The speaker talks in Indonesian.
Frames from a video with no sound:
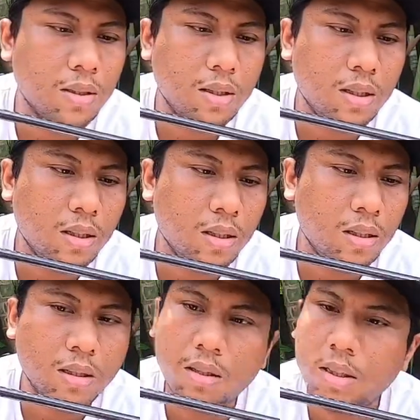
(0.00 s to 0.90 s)

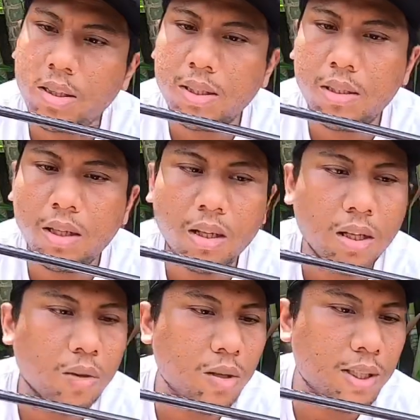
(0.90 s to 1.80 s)
nih di sini
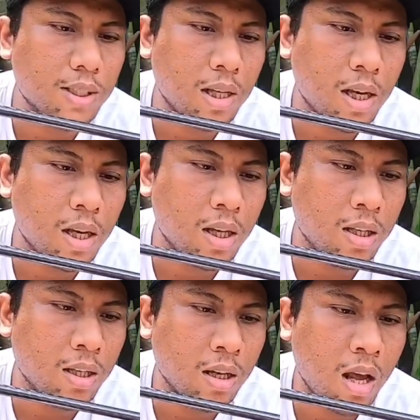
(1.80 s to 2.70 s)
ada
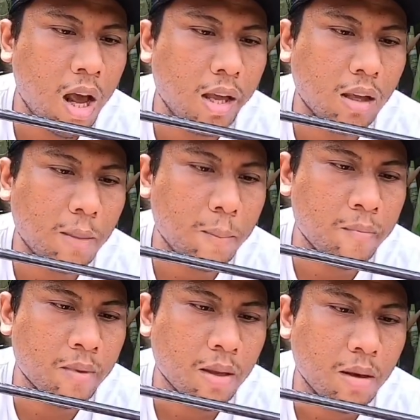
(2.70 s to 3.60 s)
tulisan High
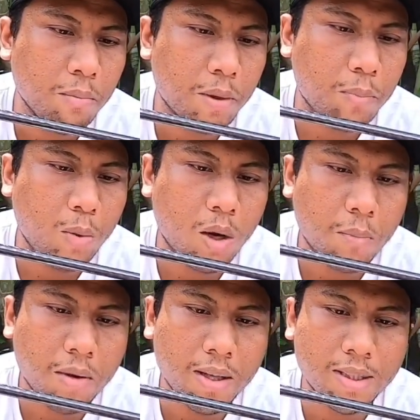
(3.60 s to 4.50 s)

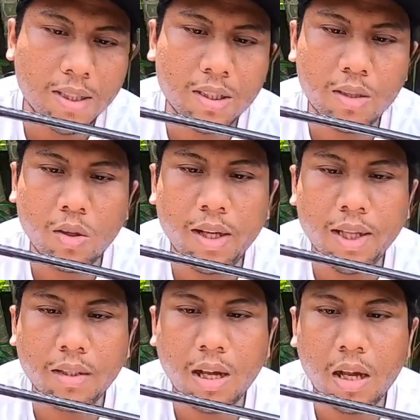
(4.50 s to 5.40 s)
Performance
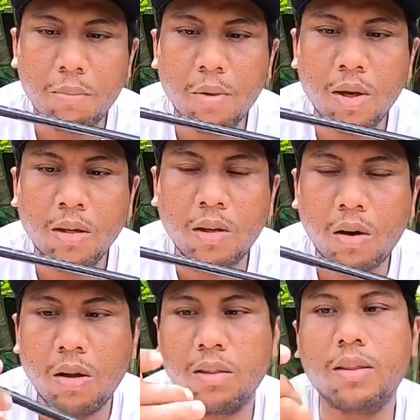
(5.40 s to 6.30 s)
Solid Carbon
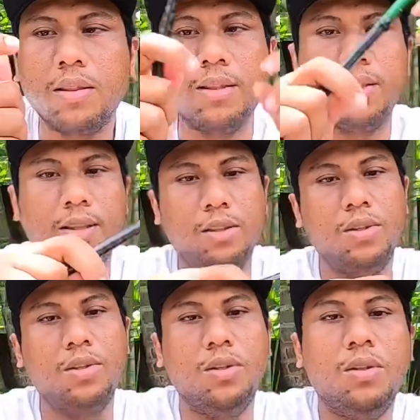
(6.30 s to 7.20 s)
Rod. Tuh.